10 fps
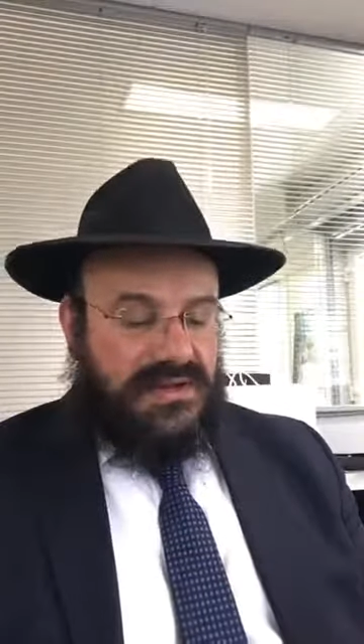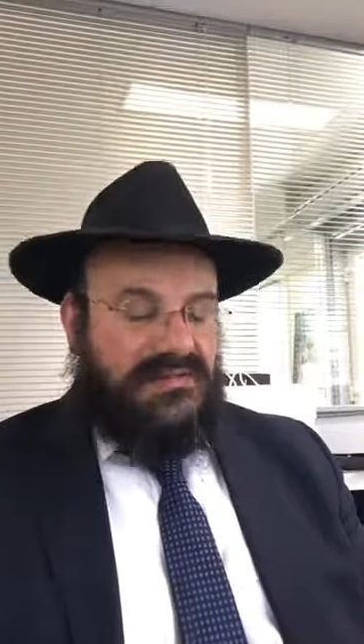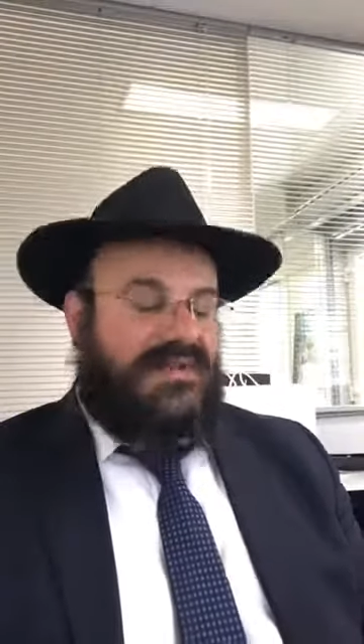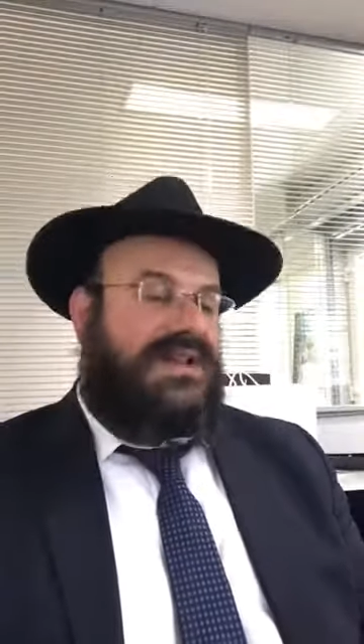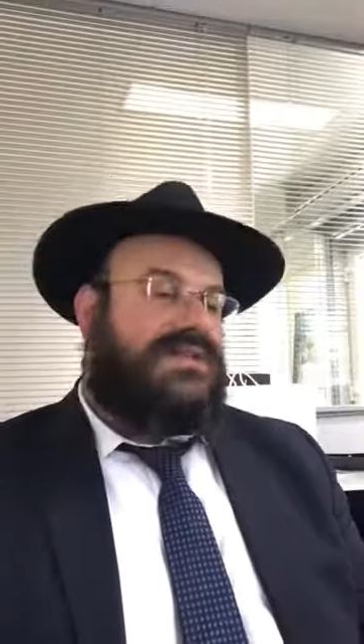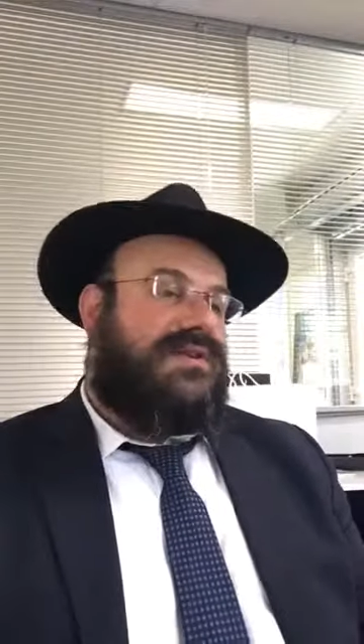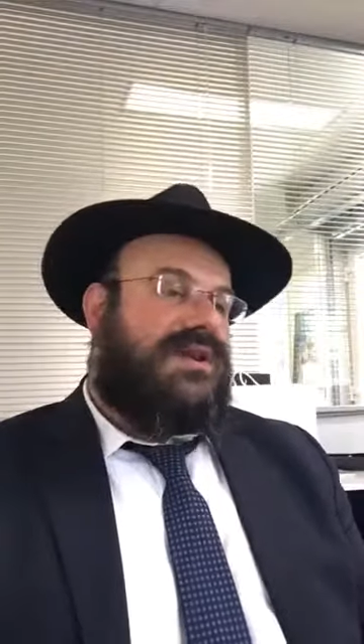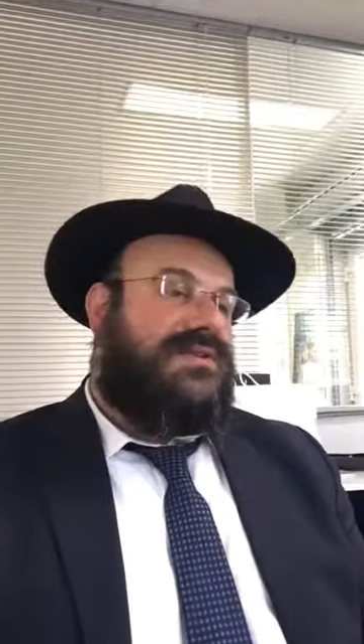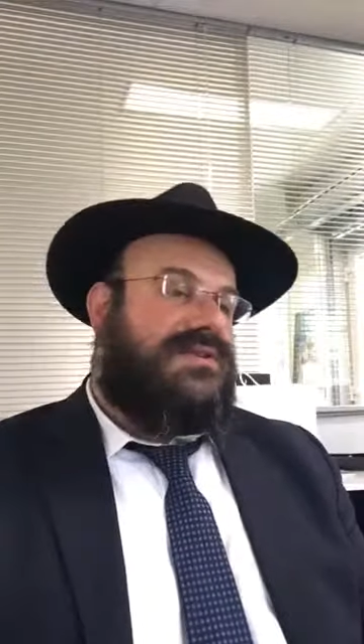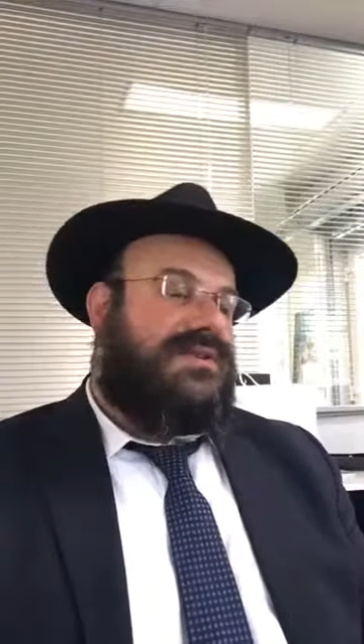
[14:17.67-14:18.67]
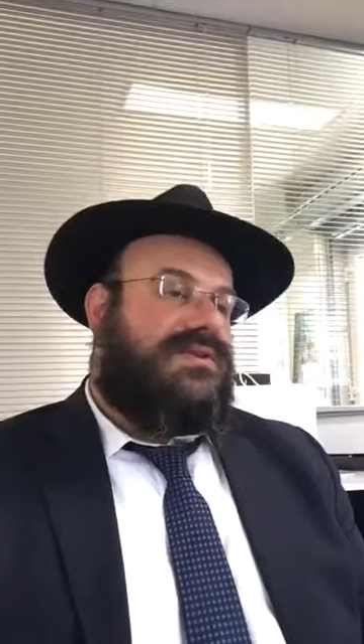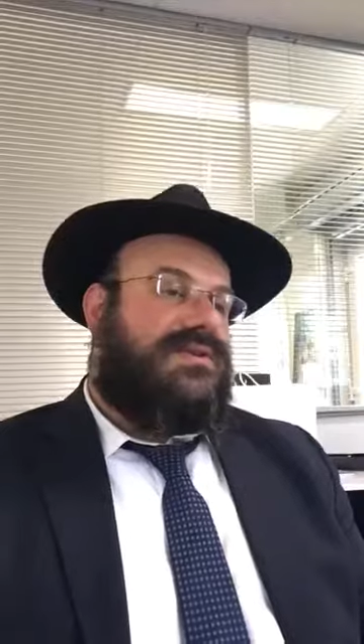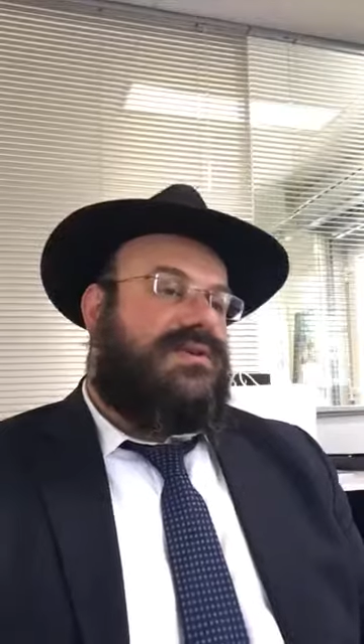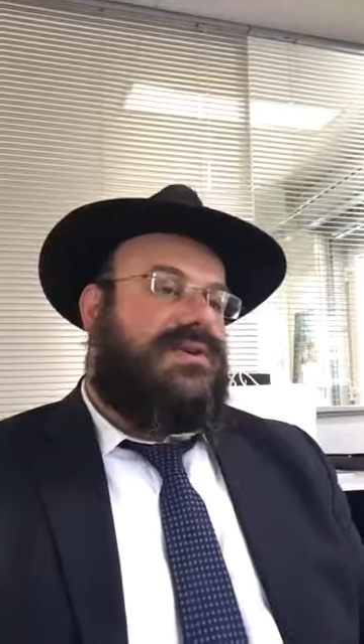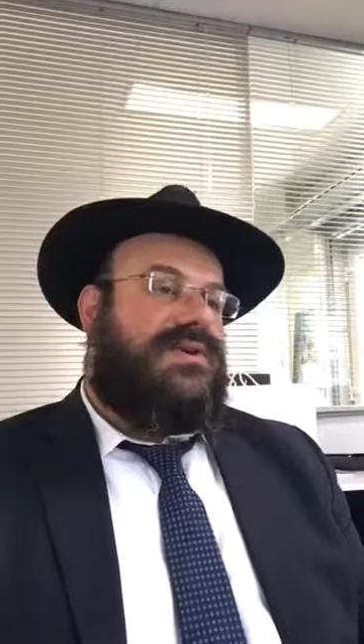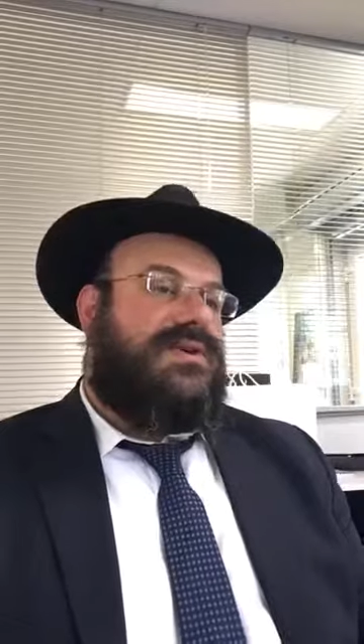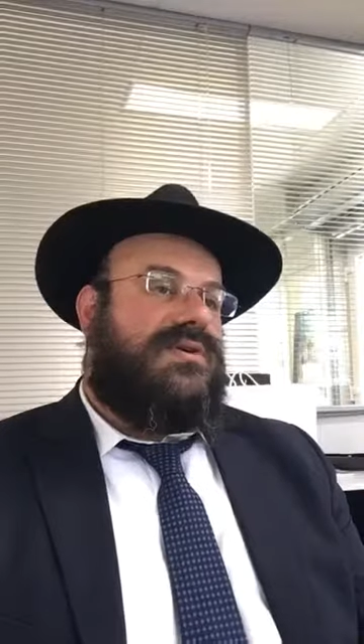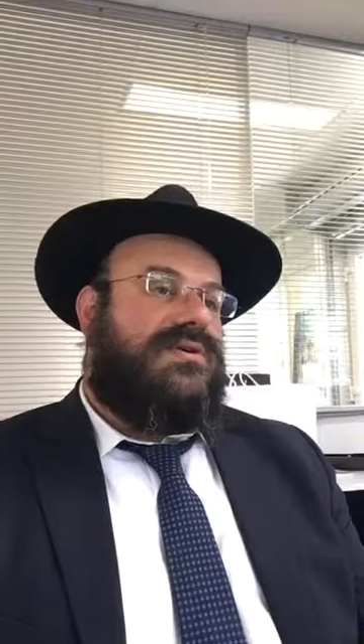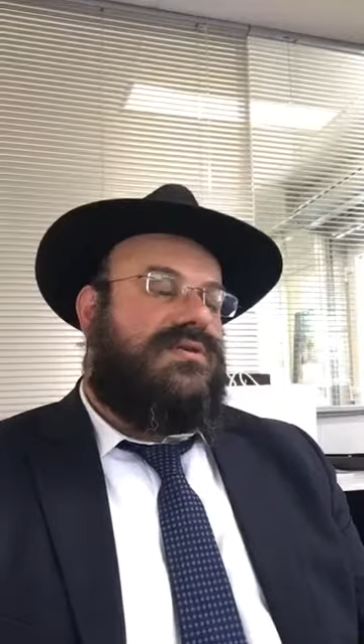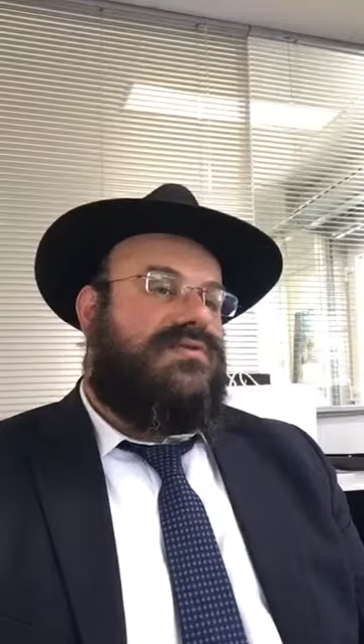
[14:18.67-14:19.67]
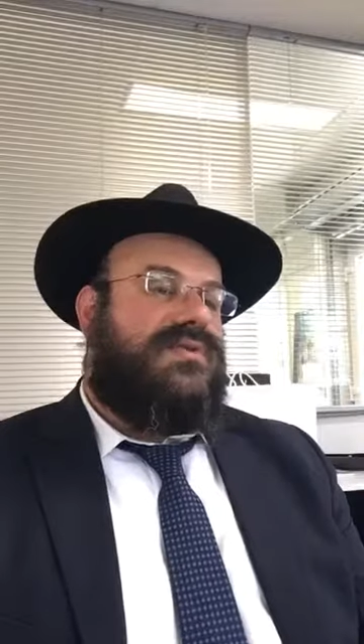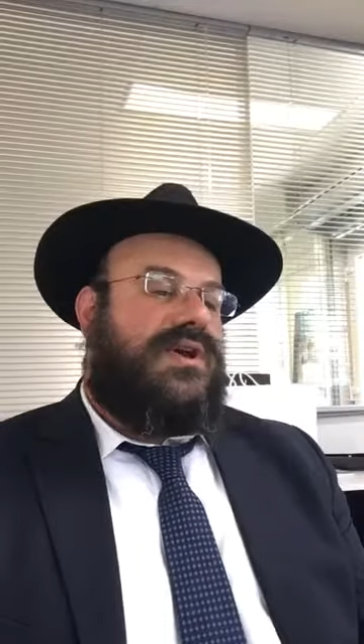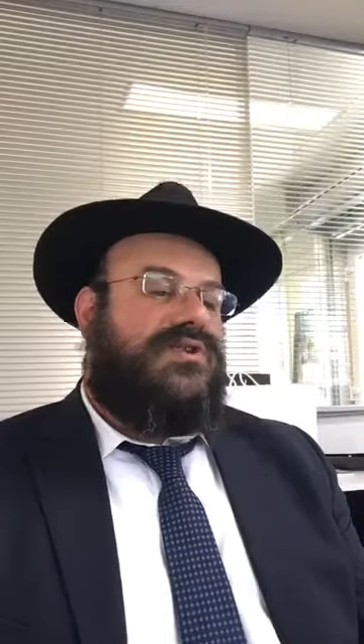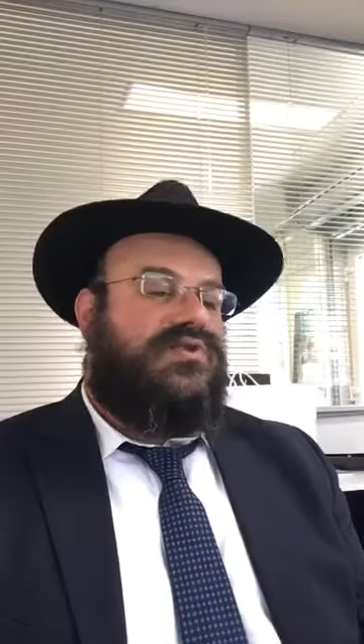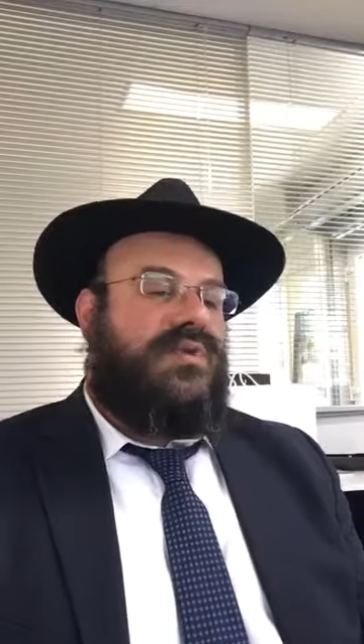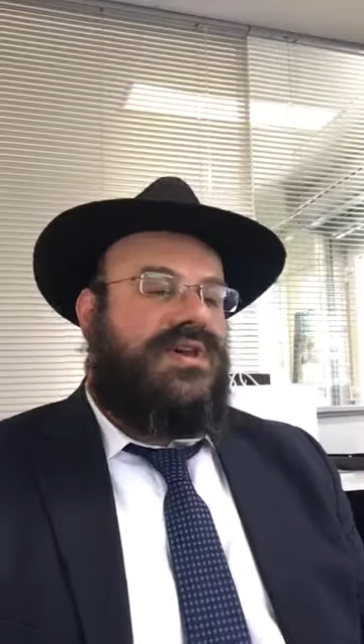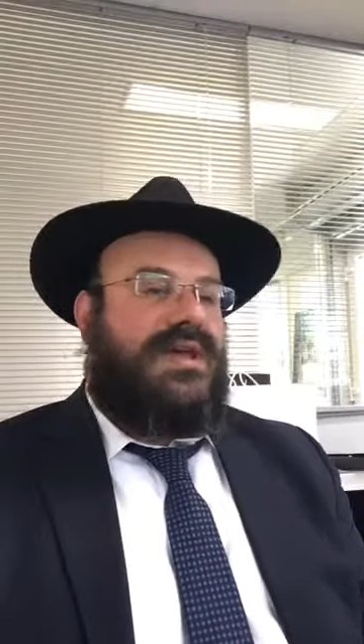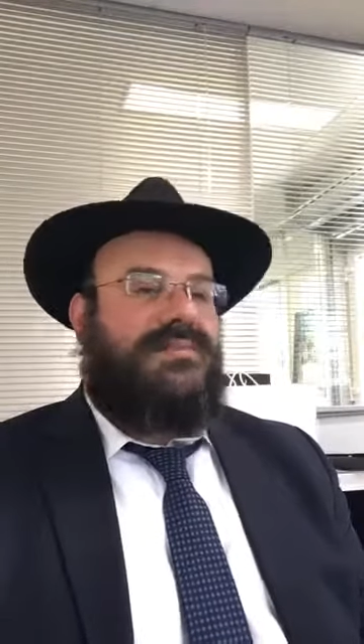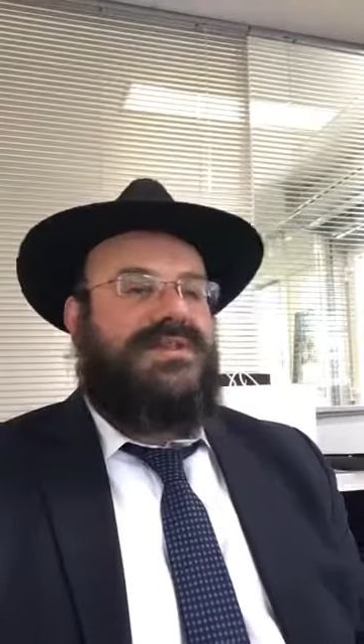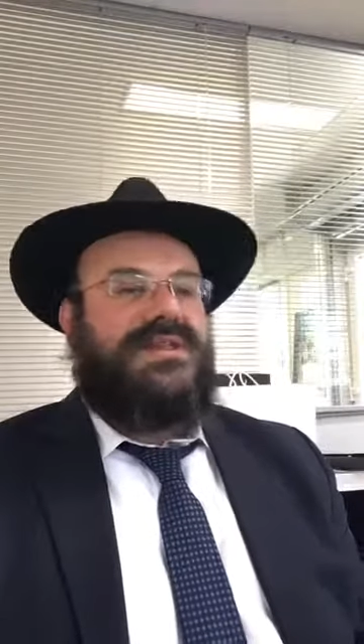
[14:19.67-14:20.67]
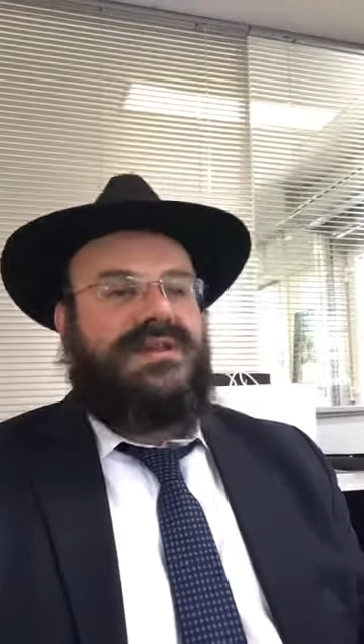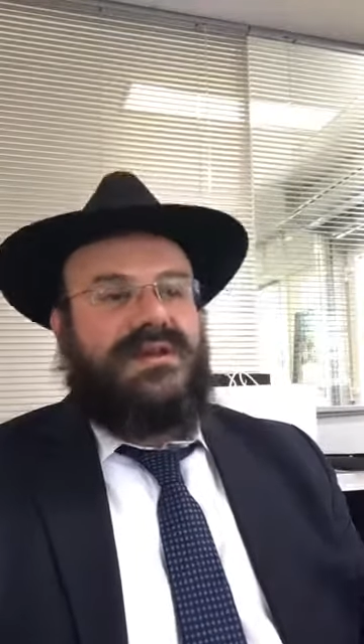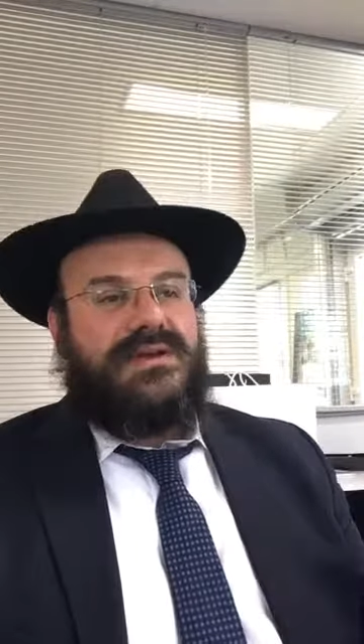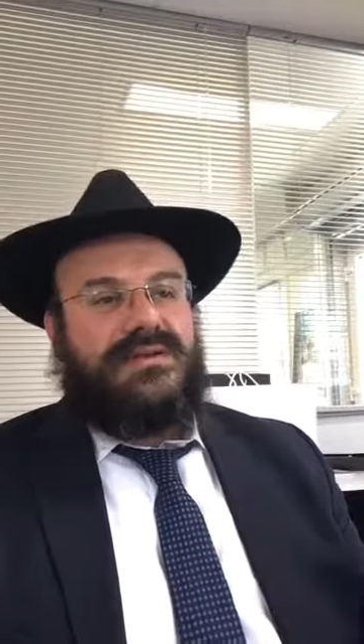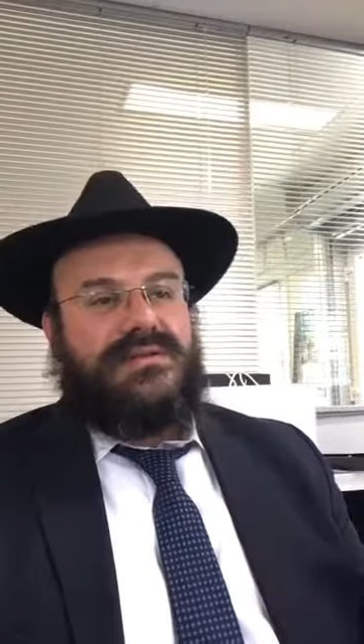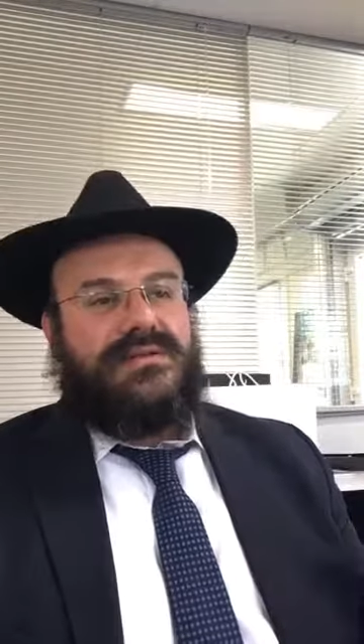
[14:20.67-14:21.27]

Bien, la Torah, elle te dit que quand tu as une joie qui a pénétré